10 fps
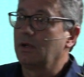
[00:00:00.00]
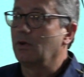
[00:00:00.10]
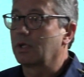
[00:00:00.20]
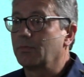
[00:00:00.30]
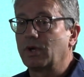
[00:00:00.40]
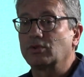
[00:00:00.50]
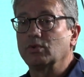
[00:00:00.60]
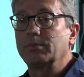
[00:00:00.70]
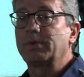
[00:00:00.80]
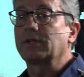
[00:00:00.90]
los que puedan
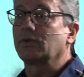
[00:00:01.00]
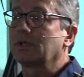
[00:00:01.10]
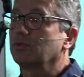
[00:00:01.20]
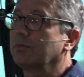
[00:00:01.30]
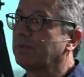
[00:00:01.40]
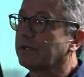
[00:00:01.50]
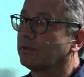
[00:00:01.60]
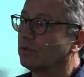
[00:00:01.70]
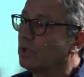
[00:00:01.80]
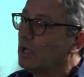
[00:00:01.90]
subir precios van a subir
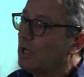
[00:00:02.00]
precios,